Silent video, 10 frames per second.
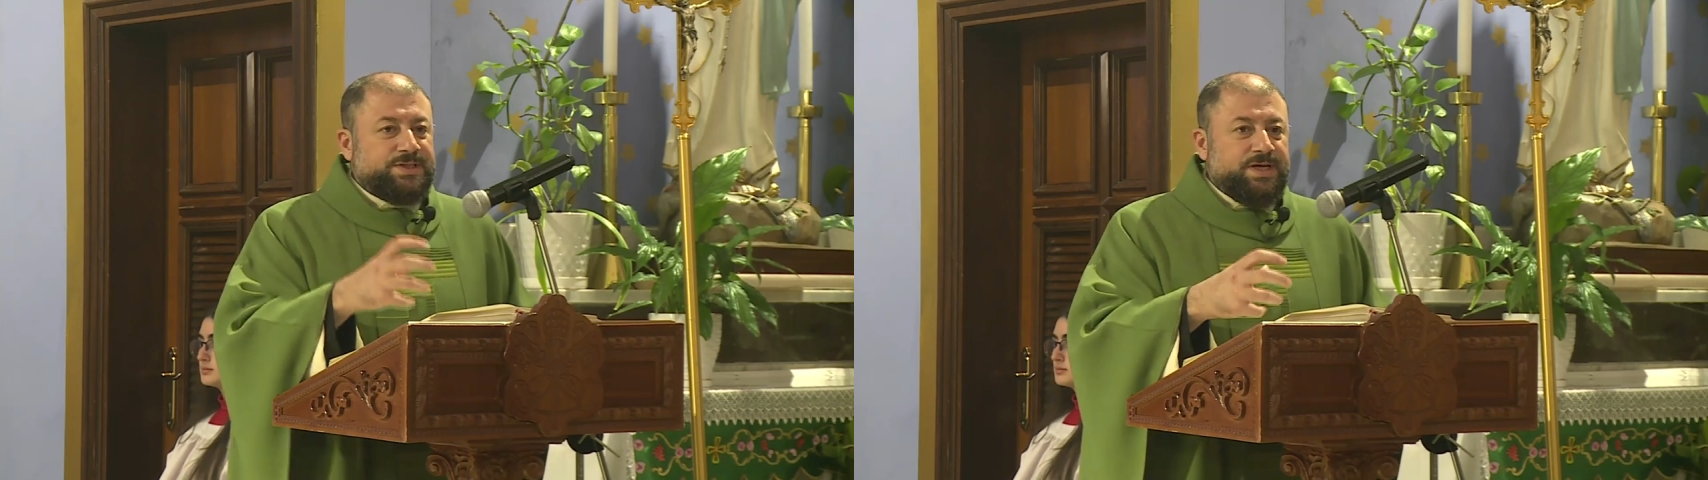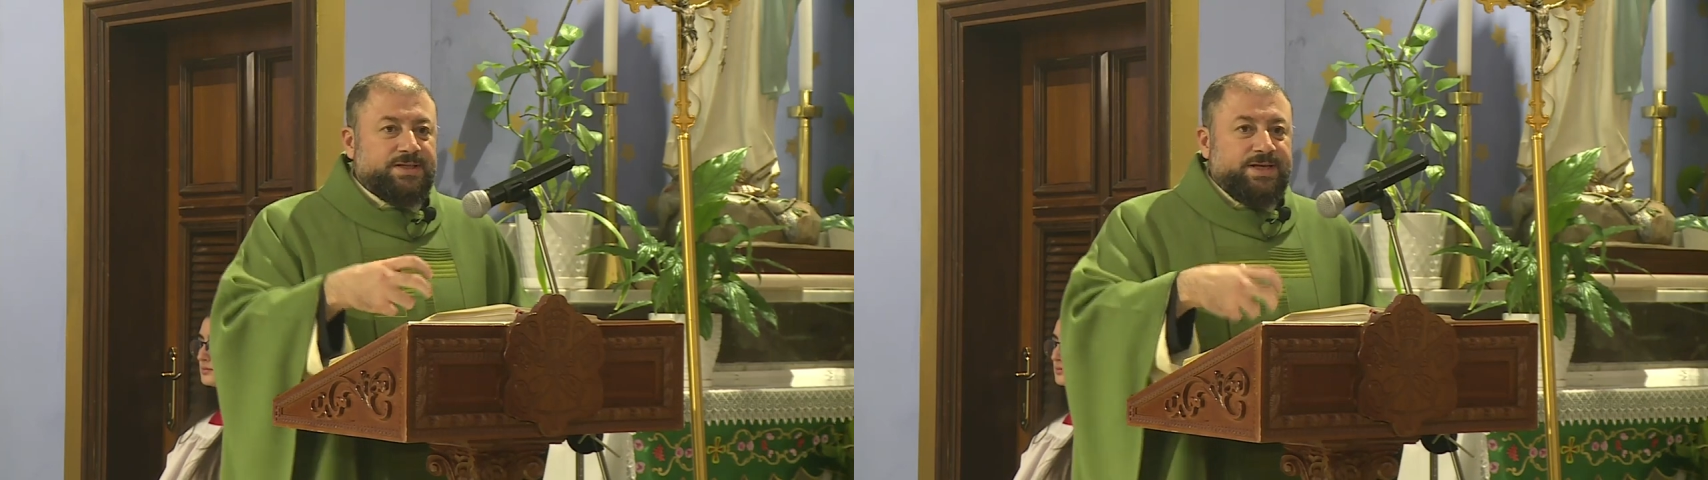
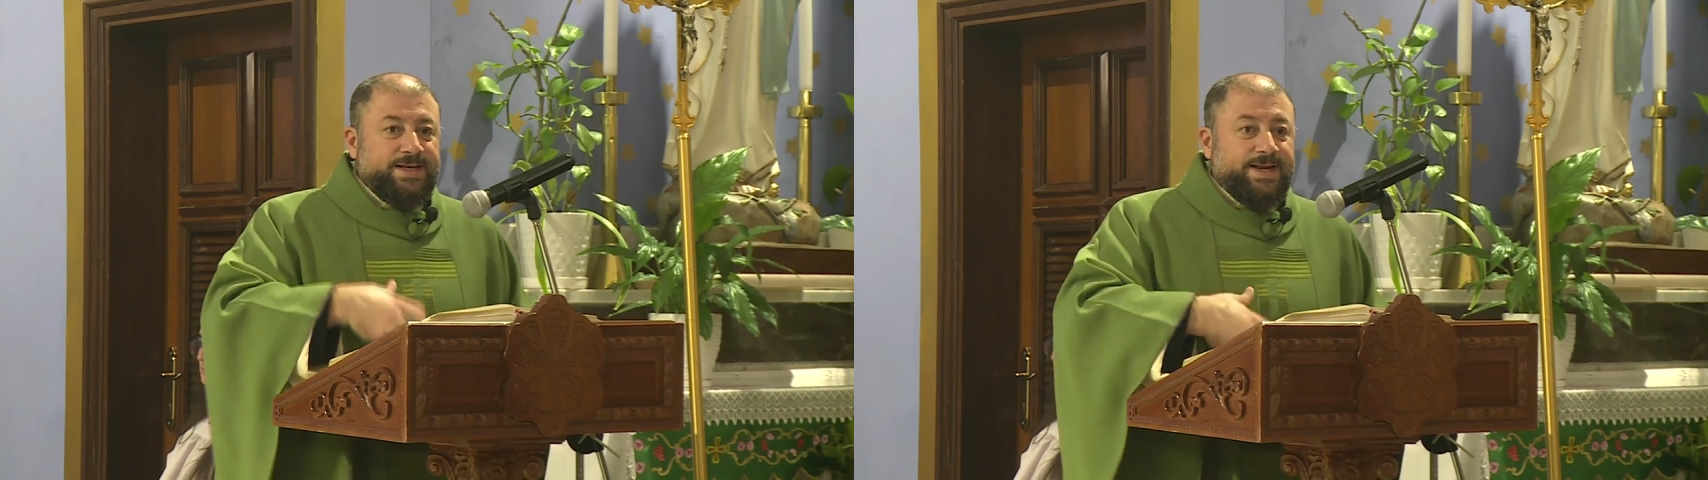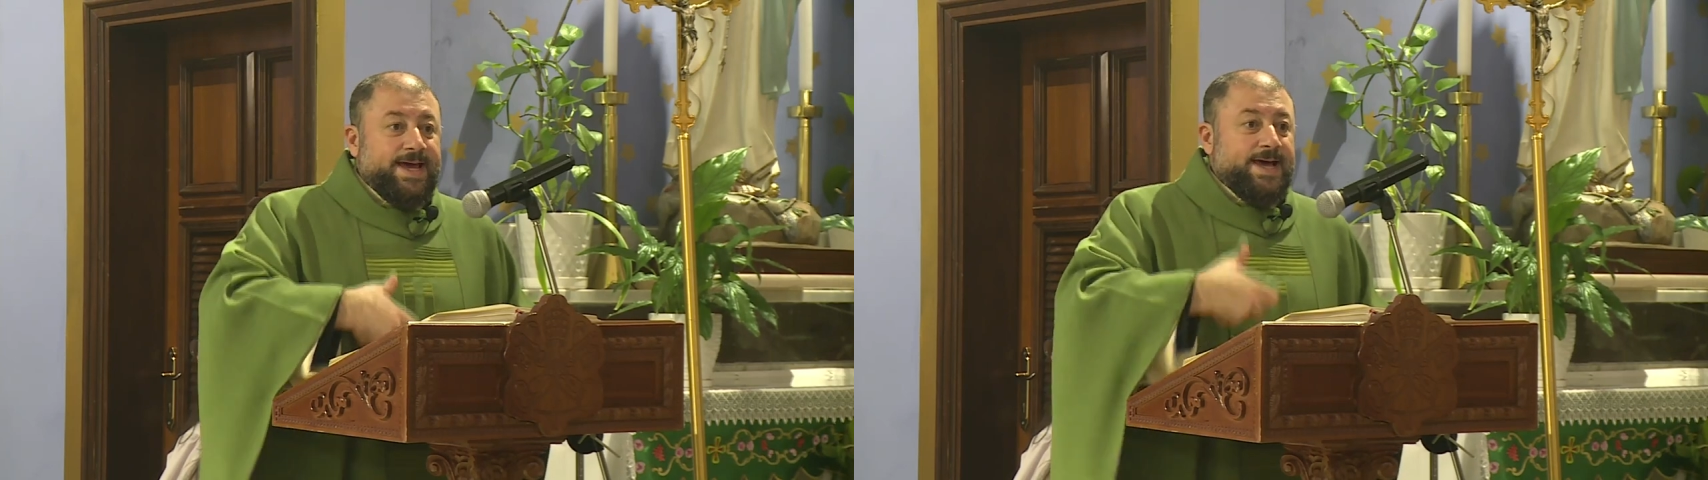كما
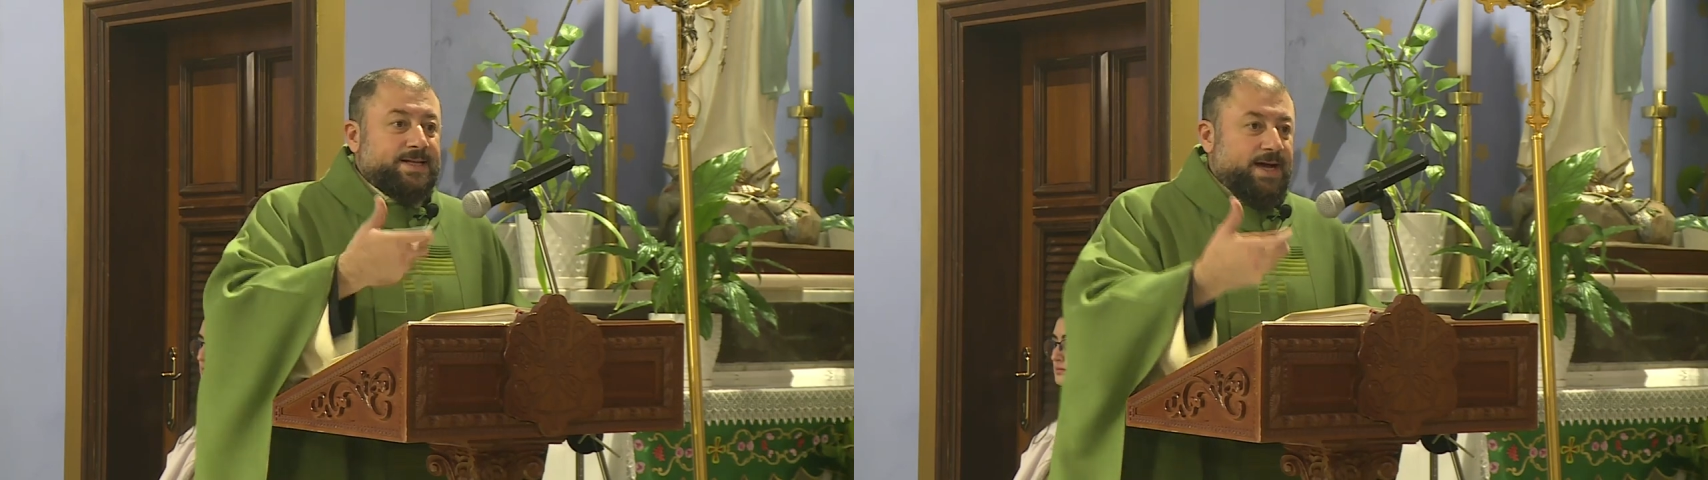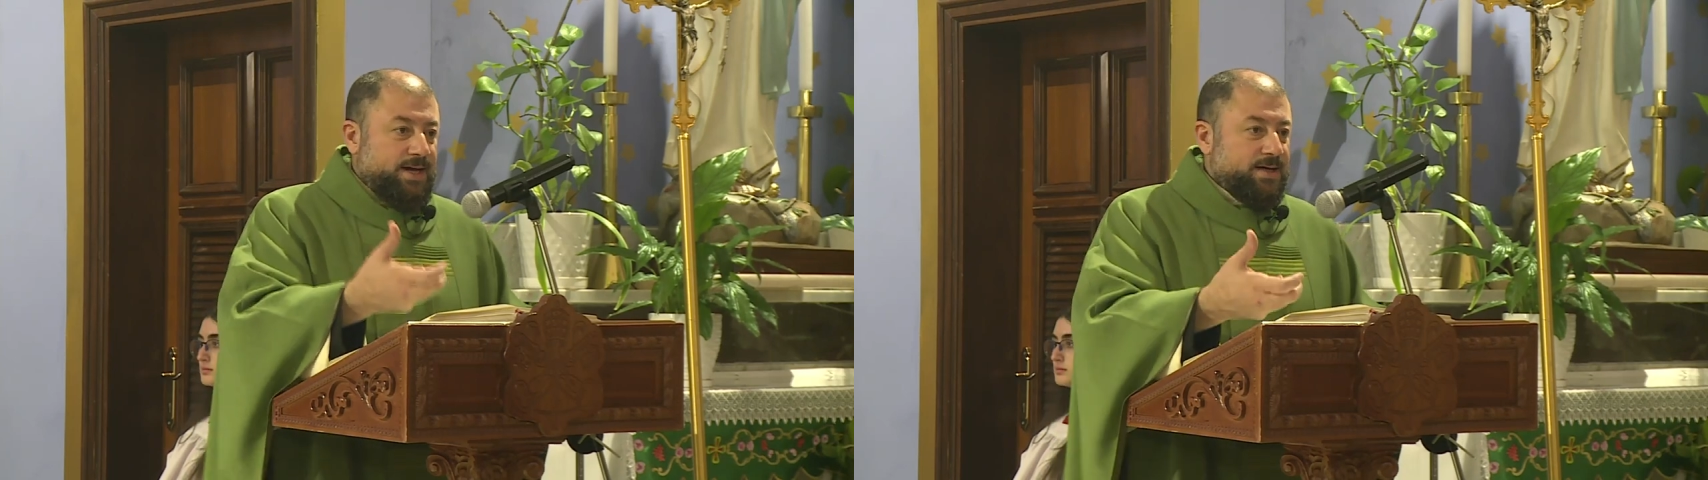استذكر
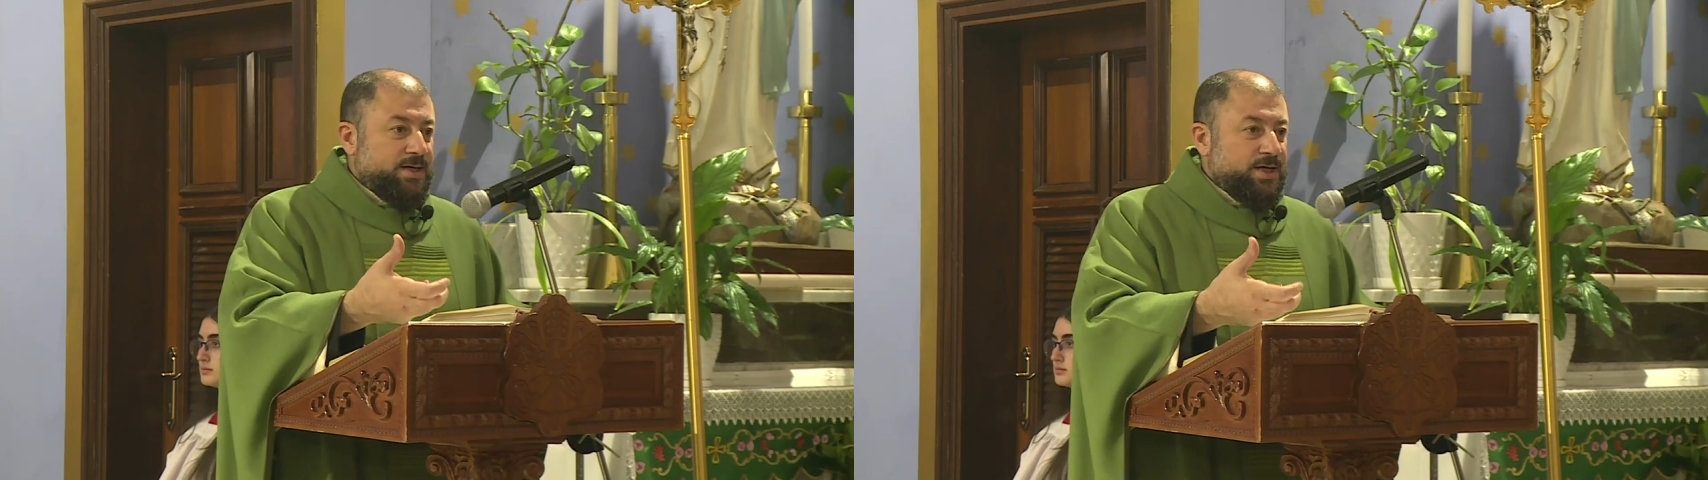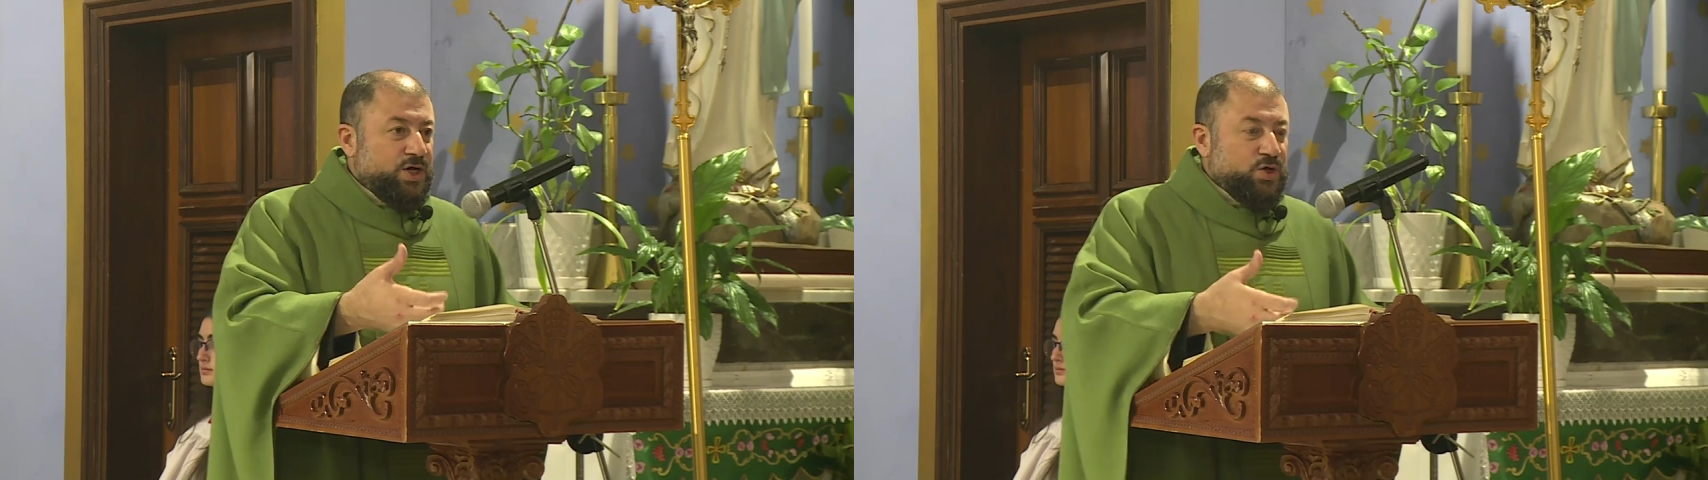في
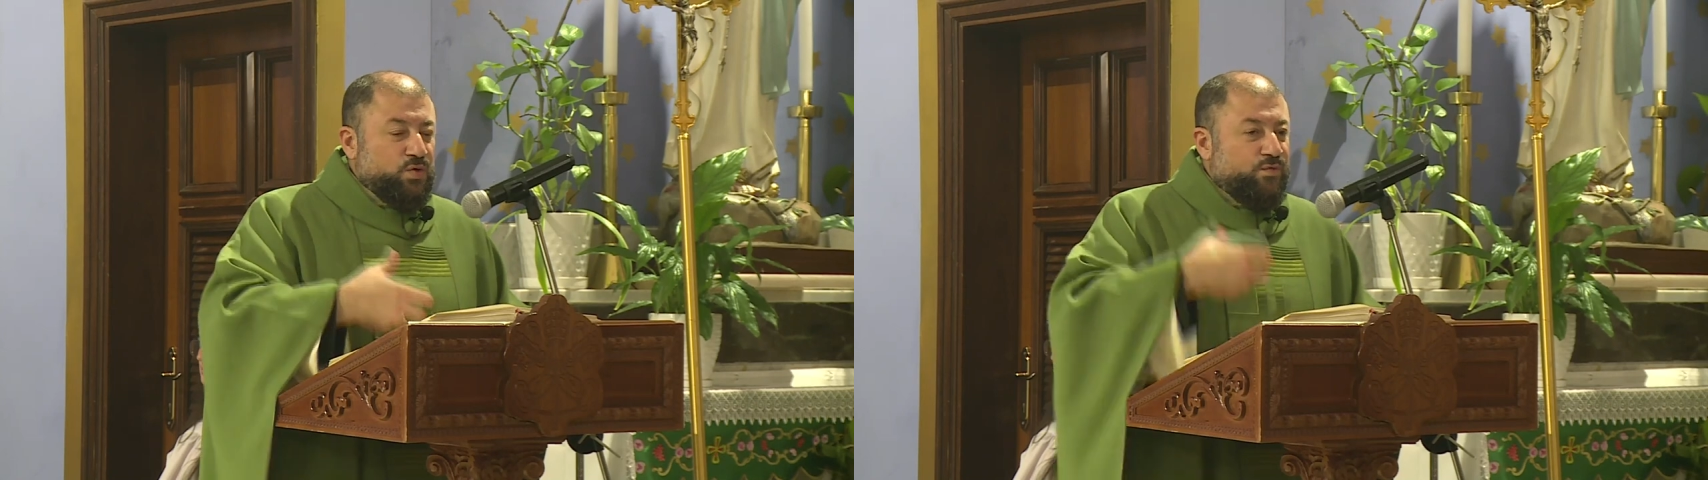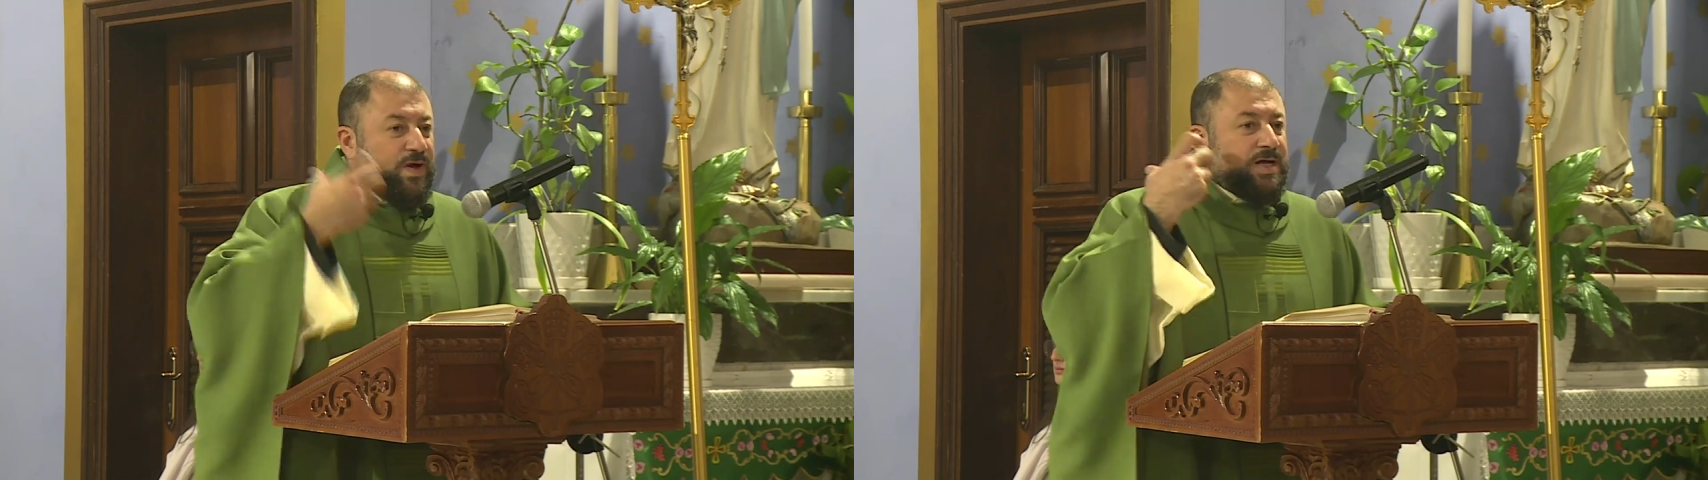عظته أهمية